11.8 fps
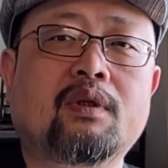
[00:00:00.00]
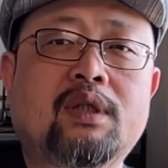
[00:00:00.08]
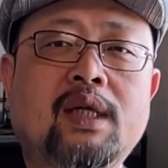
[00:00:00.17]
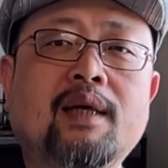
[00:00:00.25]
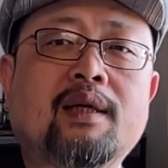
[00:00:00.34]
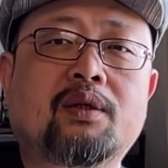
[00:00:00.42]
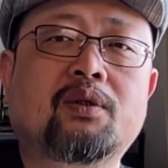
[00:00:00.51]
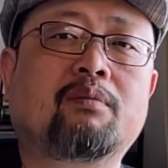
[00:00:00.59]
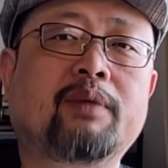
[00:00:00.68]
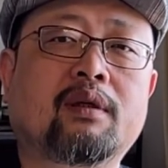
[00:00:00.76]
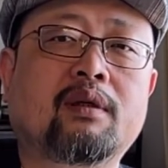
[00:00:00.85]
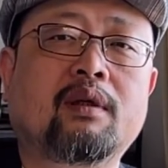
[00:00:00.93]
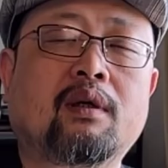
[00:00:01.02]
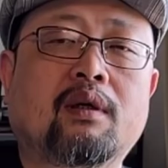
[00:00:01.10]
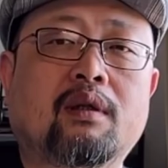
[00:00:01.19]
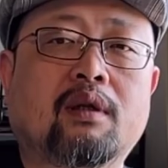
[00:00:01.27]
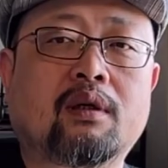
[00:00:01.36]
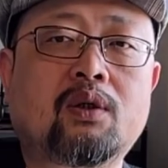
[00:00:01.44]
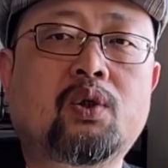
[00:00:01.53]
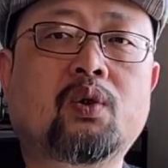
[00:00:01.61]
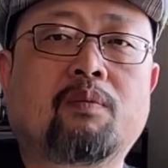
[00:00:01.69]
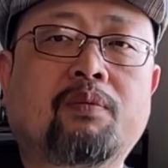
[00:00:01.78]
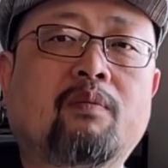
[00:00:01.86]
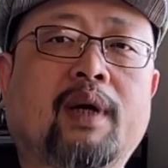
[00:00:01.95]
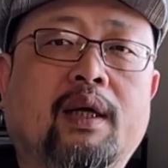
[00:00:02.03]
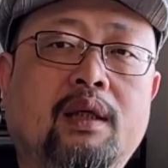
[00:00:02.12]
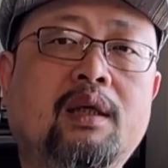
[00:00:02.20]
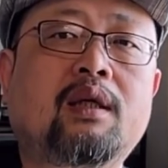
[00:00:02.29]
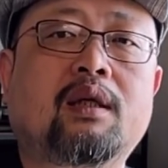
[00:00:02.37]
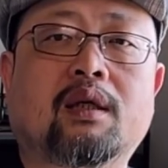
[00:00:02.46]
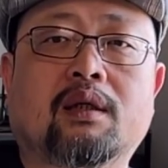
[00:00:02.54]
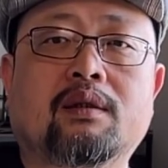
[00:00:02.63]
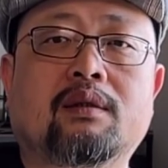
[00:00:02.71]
恰恰说明能说不满意的。